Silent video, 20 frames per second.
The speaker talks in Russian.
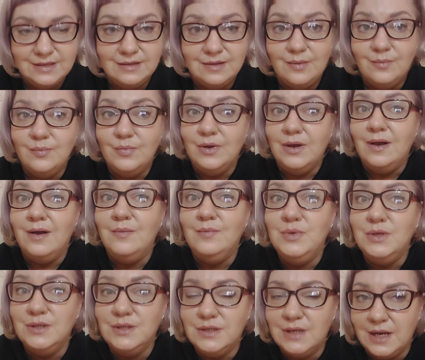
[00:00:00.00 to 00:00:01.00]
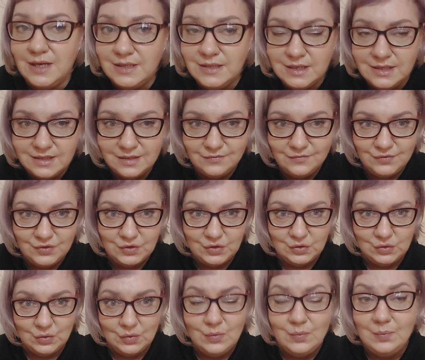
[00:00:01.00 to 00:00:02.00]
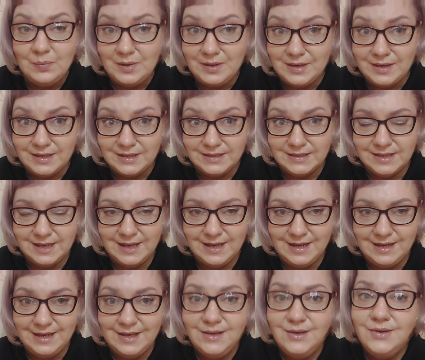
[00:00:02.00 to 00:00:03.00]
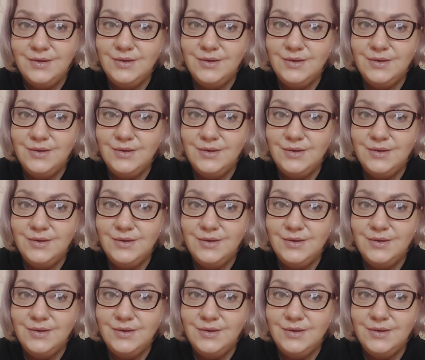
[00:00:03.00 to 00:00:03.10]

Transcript: нам бы обязательно все показали.